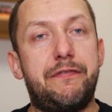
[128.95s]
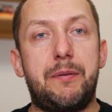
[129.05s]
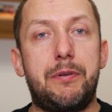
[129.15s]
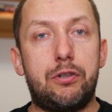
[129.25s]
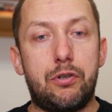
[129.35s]

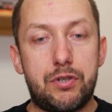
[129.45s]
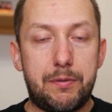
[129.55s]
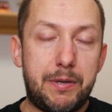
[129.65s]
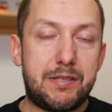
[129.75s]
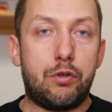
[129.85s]

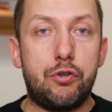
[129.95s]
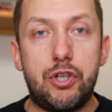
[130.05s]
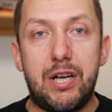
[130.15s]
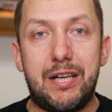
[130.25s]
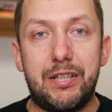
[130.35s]
fermentorze bez
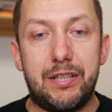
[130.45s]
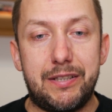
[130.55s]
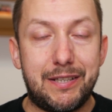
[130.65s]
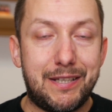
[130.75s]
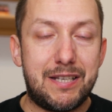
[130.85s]
oddzielania
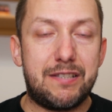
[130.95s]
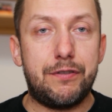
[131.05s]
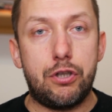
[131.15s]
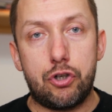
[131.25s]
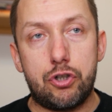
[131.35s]
tej
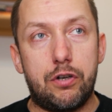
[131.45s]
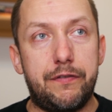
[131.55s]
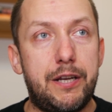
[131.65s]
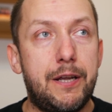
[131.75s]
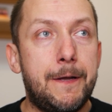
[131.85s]
gęstwy
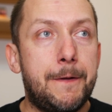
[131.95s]
drożdżowej.